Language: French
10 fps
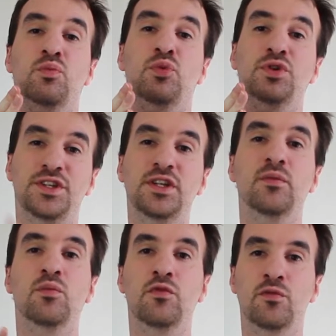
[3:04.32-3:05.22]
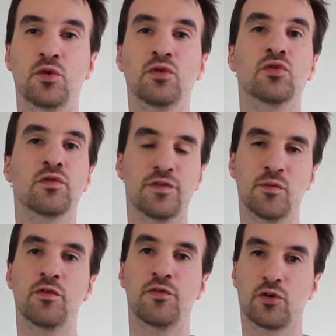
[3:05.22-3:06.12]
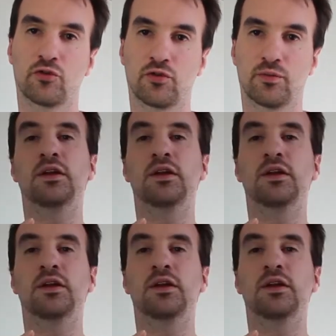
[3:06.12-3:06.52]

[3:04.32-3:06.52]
petits mouvements de faible force.